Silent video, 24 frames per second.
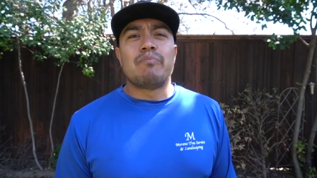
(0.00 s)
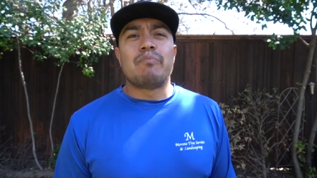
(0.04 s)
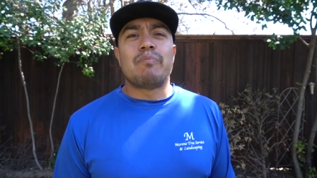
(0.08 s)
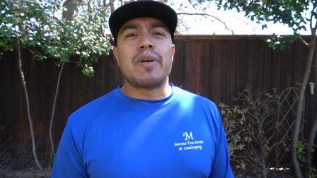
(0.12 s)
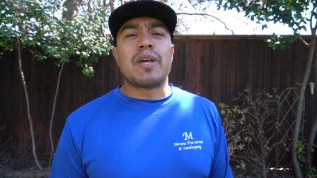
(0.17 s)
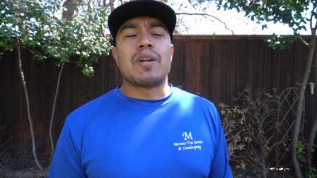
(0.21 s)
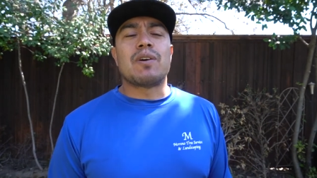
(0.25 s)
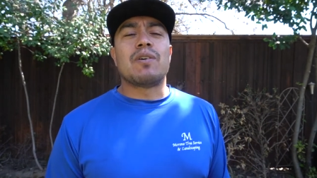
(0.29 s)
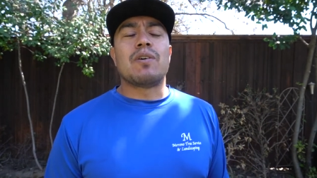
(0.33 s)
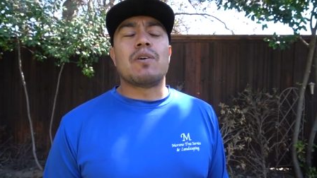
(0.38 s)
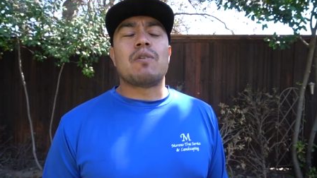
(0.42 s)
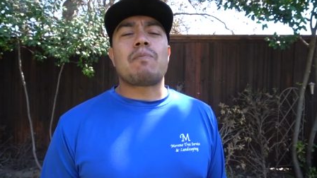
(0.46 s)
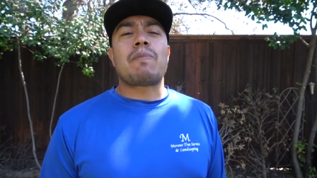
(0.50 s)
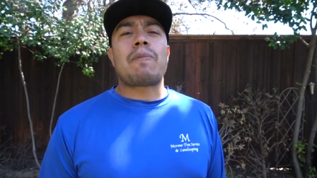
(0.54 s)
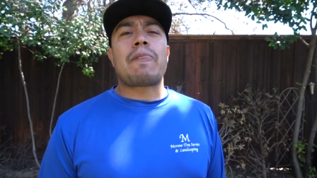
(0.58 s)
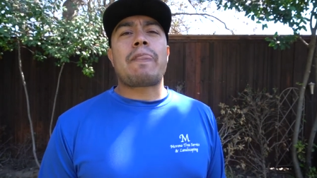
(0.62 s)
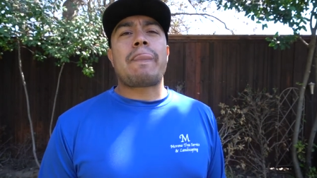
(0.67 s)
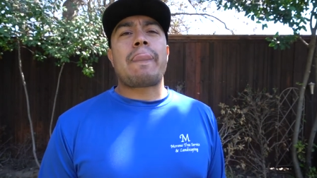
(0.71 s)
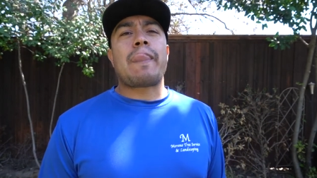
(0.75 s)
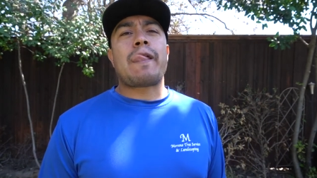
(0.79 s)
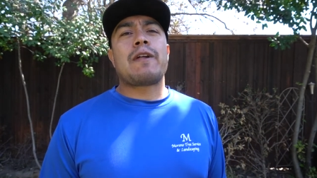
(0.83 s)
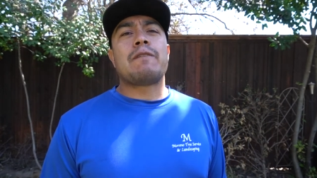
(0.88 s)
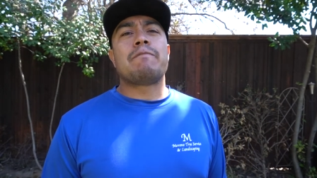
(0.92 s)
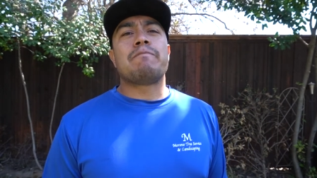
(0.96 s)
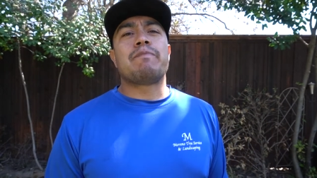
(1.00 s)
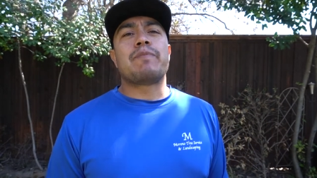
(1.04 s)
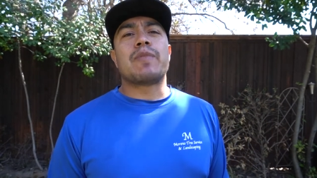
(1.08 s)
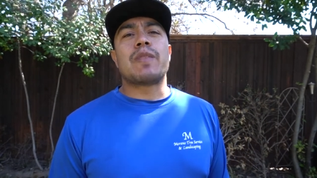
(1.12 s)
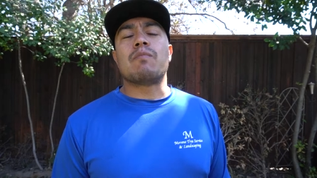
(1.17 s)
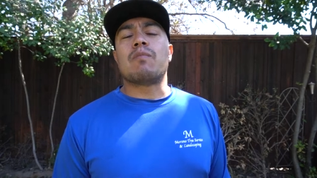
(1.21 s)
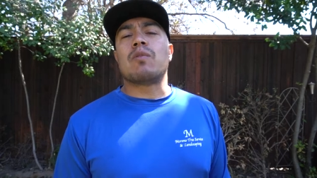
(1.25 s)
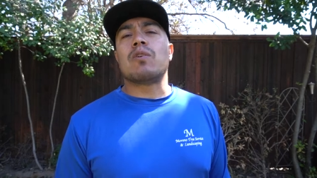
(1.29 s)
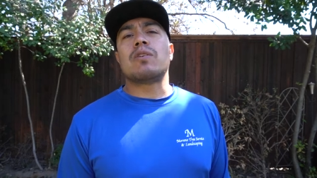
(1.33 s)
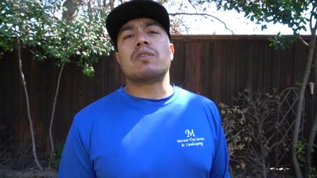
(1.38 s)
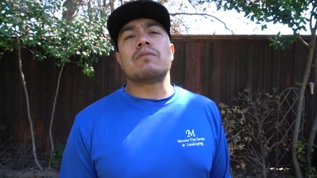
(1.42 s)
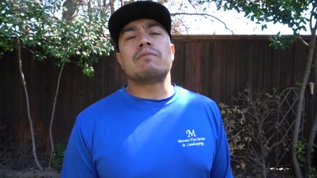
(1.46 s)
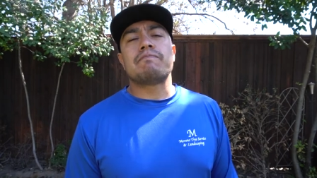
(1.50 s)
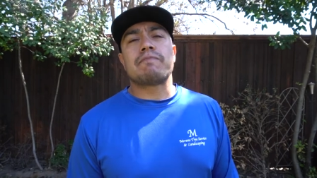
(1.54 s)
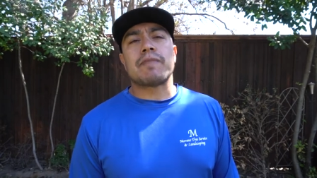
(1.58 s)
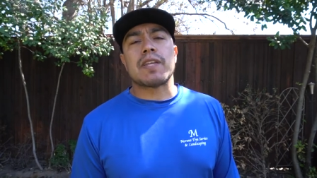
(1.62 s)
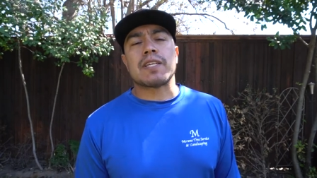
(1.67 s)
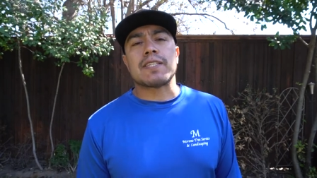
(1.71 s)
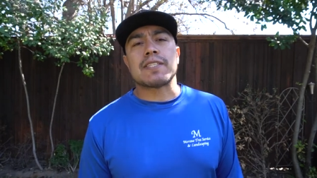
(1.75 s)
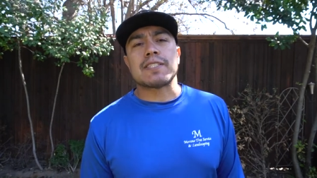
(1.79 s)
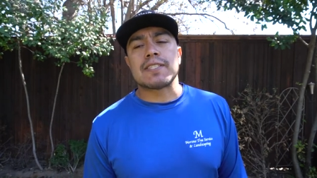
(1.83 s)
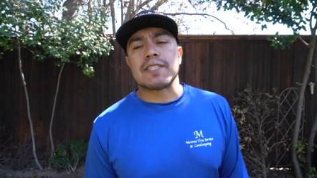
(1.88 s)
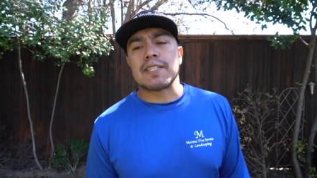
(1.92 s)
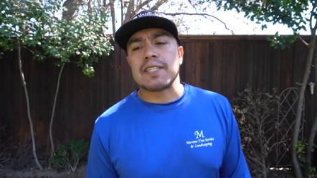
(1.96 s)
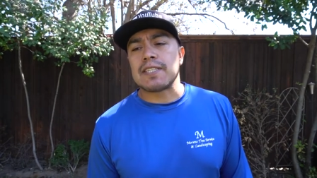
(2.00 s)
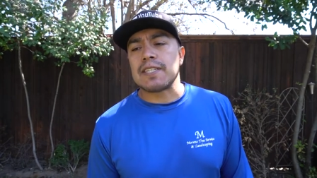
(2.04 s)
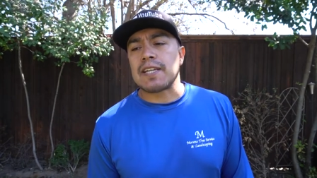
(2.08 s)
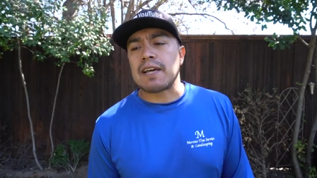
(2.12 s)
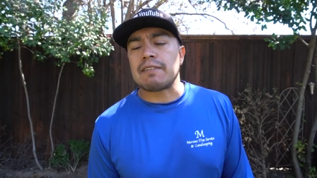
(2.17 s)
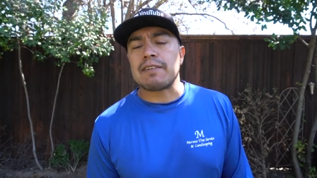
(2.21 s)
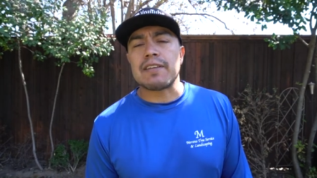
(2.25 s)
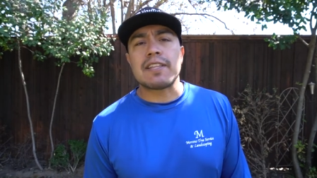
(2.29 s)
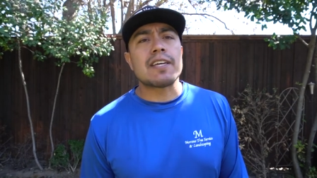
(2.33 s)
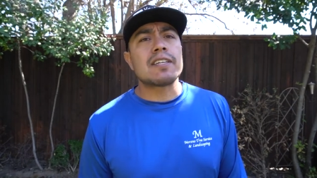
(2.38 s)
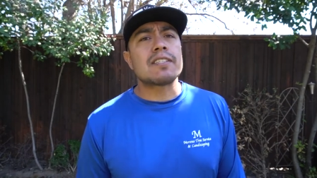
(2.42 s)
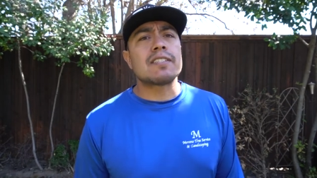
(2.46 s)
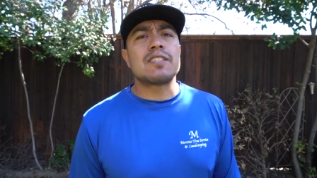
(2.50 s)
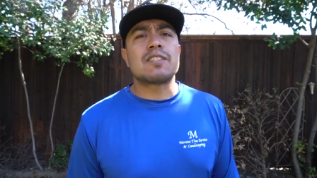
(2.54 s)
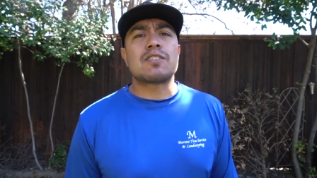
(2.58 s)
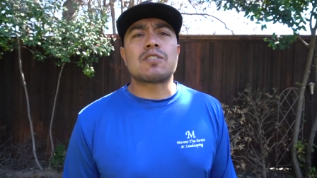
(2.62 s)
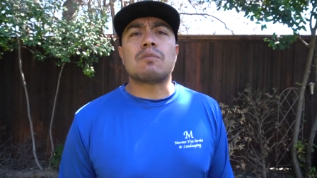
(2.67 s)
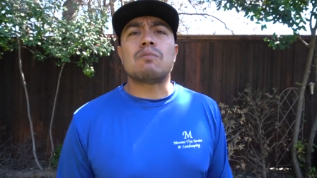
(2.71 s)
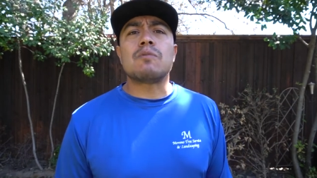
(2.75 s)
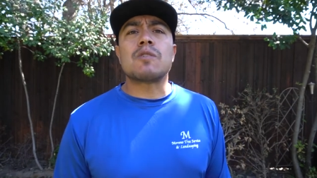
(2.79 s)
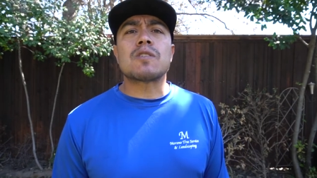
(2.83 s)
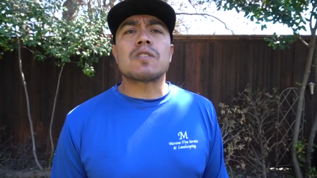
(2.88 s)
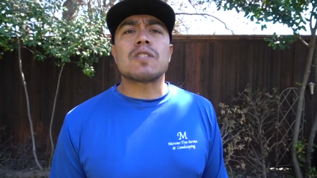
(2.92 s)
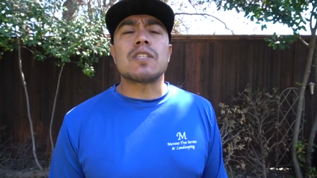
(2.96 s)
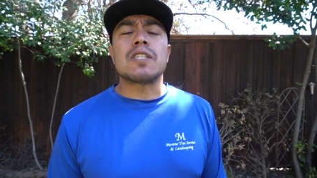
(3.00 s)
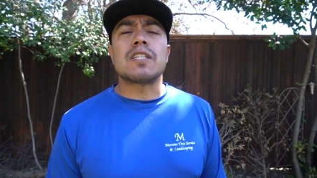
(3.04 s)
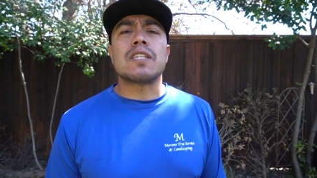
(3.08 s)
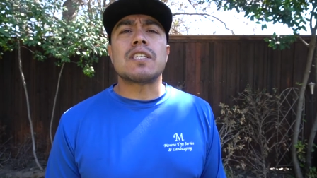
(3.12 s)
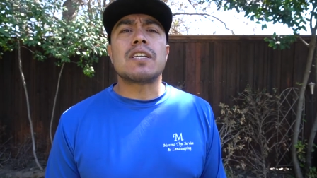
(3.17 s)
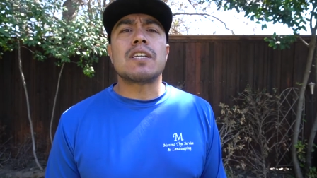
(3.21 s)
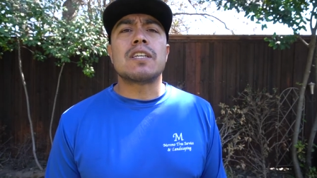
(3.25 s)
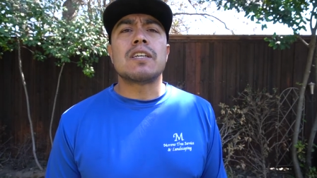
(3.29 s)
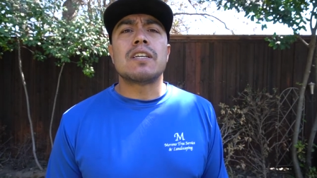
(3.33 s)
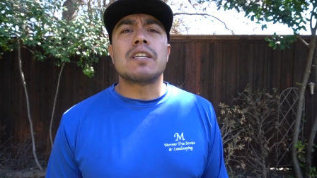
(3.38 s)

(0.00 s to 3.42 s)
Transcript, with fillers: Pero, de modo, así es la vida, así somos y,